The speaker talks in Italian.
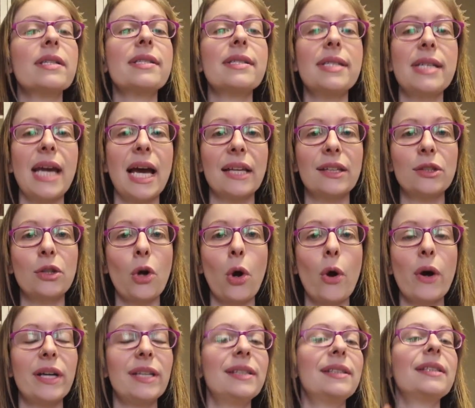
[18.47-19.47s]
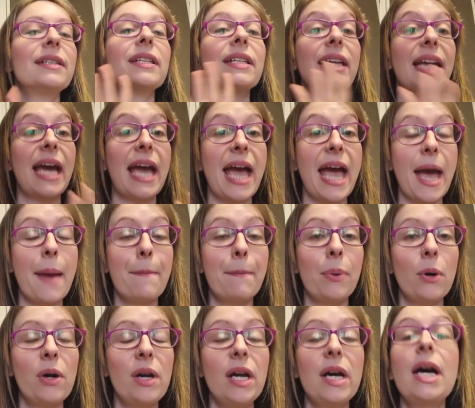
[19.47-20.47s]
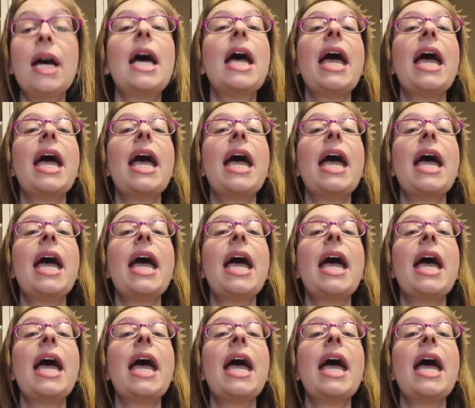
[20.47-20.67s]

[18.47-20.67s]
sia Android che Apple,